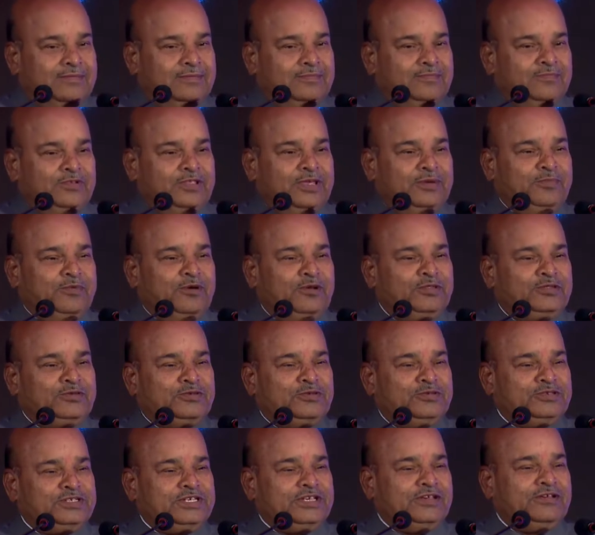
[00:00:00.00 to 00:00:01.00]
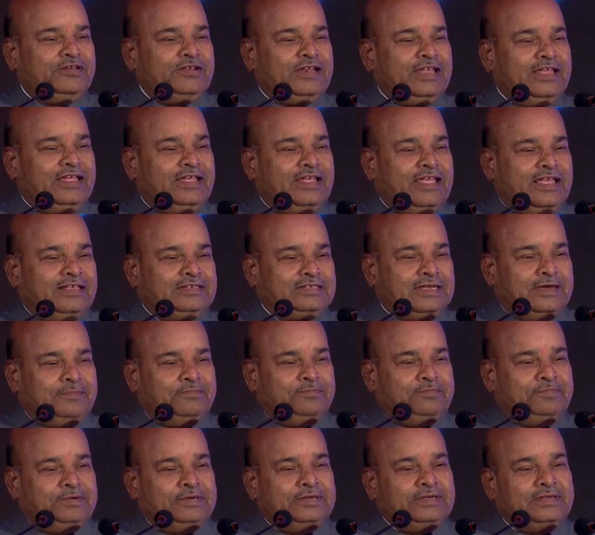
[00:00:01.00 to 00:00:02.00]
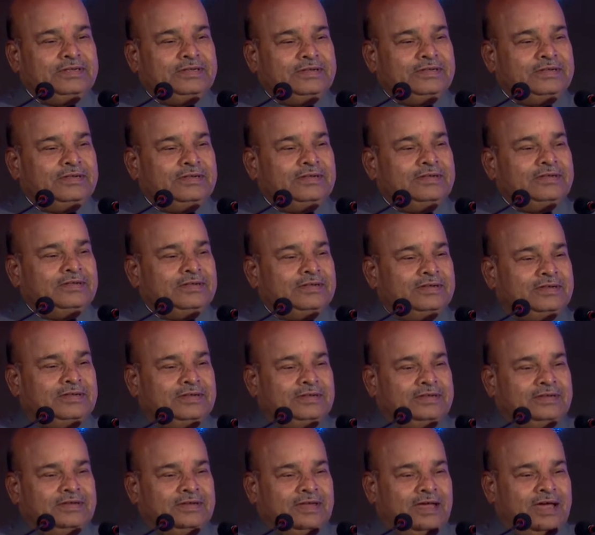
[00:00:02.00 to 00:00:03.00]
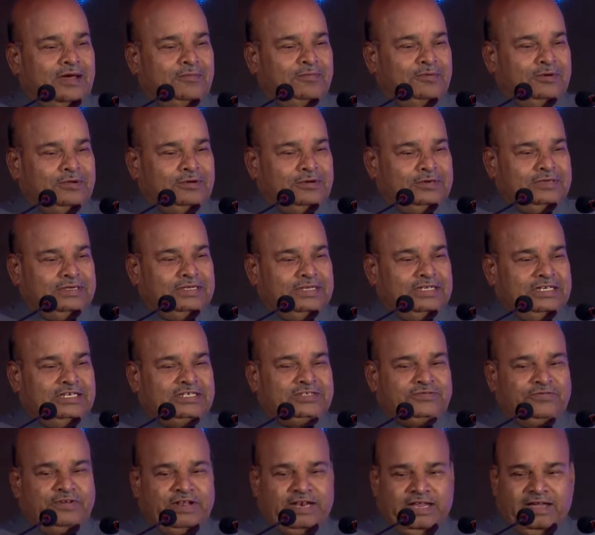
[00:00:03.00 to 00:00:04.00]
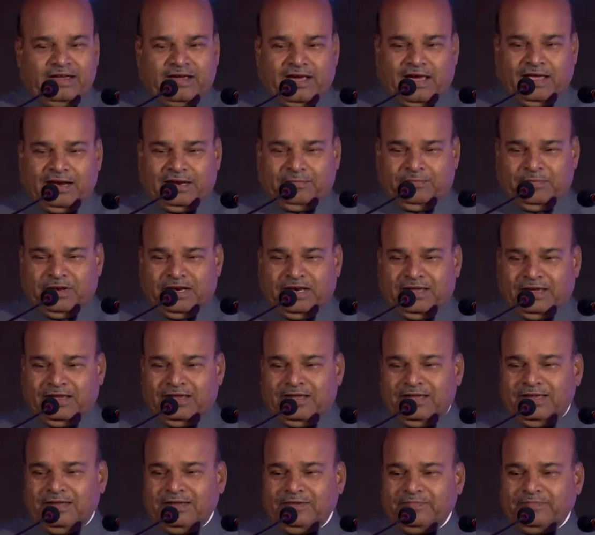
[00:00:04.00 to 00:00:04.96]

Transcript: मुझे बहुत खुशी हो रही कि सब आप लोग ईश्वरीय कार्य में लगे